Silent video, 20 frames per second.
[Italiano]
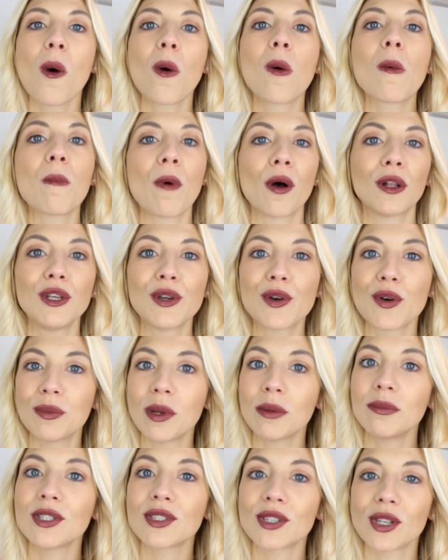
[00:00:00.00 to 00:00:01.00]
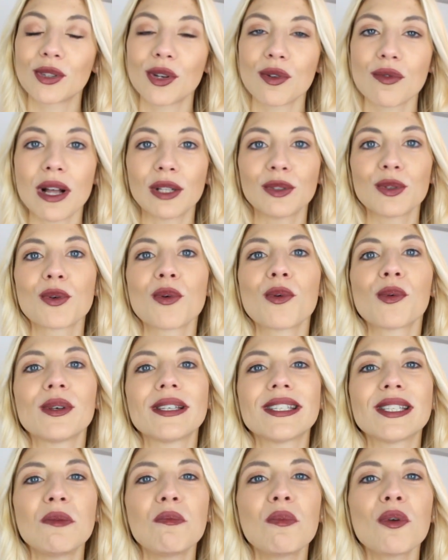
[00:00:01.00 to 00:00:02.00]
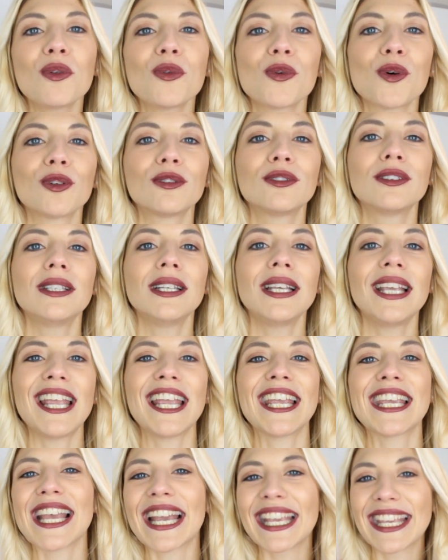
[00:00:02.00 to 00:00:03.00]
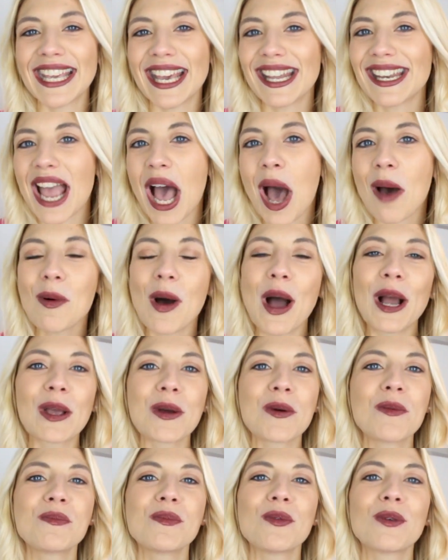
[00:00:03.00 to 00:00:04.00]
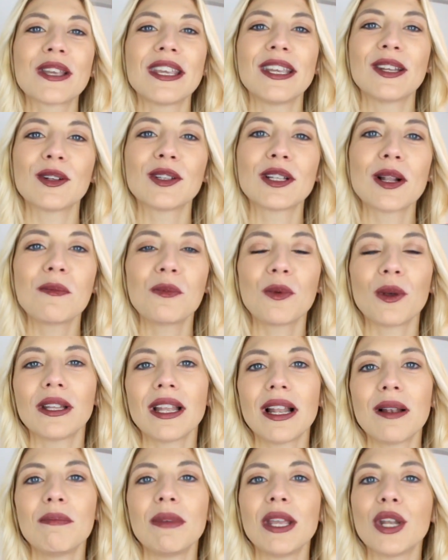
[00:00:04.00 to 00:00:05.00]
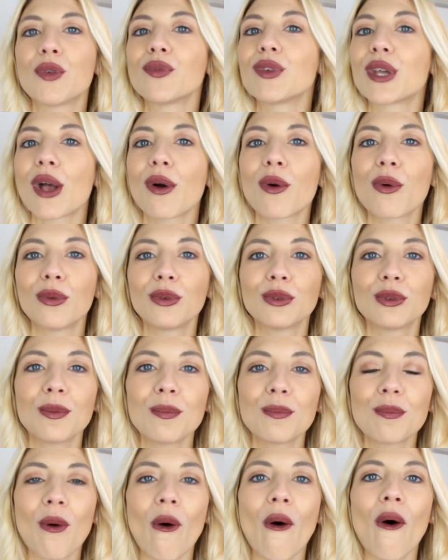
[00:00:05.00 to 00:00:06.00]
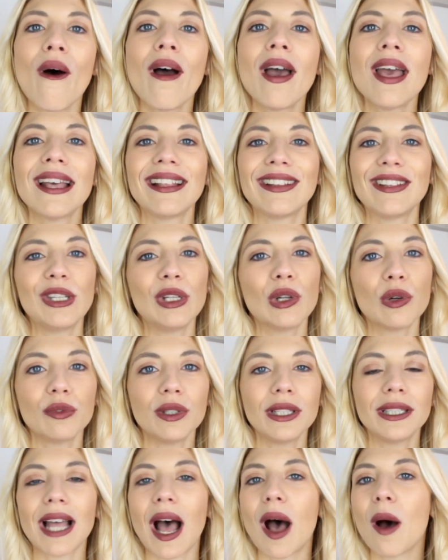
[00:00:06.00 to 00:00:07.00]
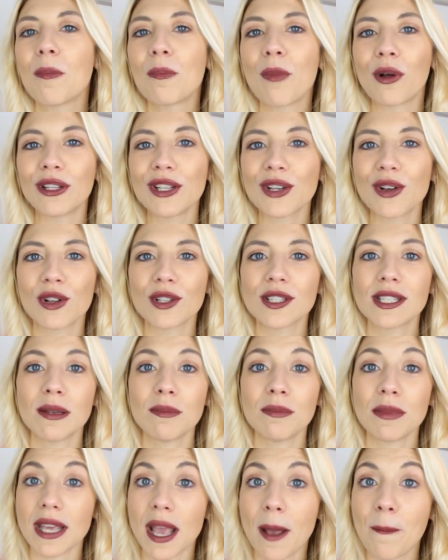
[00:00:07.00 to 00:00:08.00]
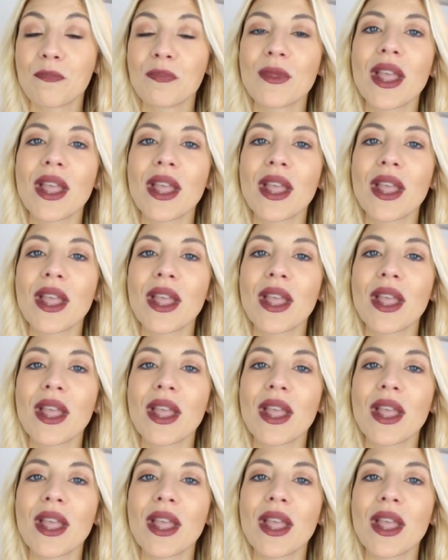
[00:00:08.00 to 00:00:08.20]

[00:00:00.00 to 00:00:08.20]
un po' di come mi sto trovando con questi prodotti e chiacchieriamo anche un pochino del più e del meno, vi racconto un po' di novità, un po' di cose mie.